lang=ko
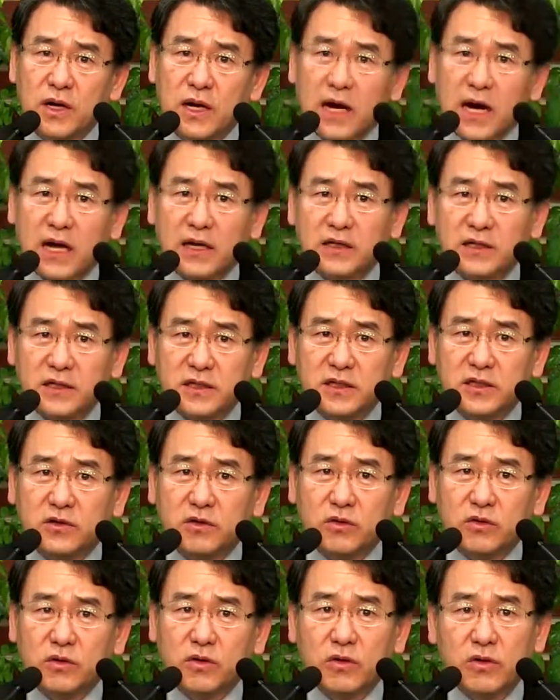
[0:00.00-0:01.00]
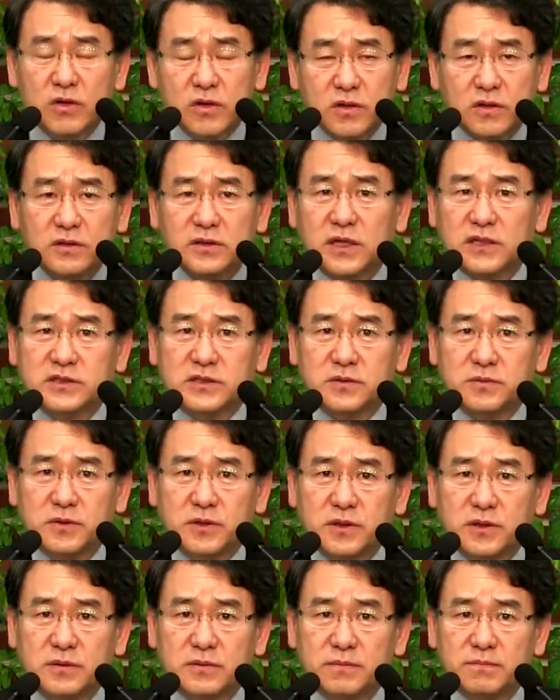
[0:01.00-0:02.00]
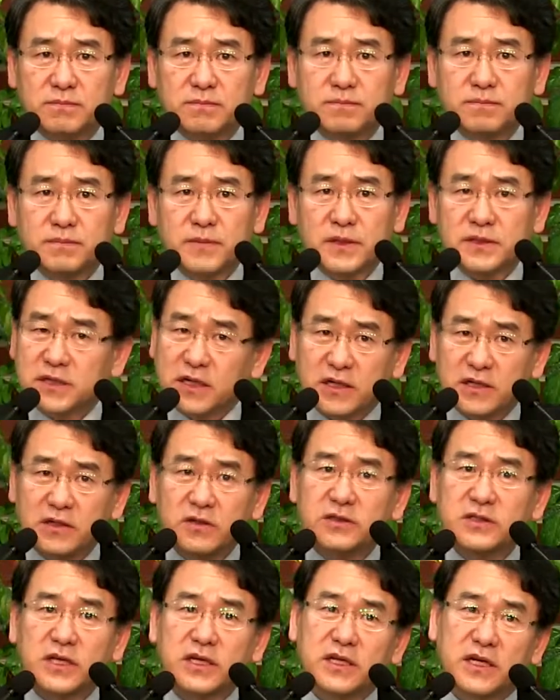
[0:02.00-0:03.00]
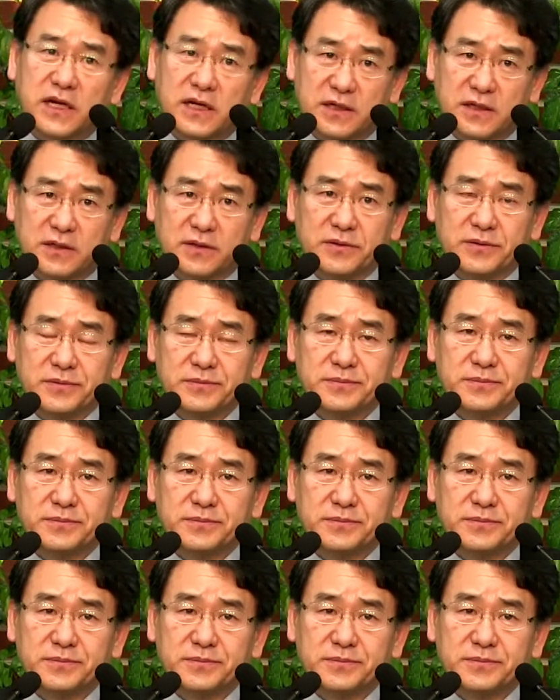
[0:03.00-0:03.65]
하는 이거로 끝났으면 제가 이런 얘기를 안 해요.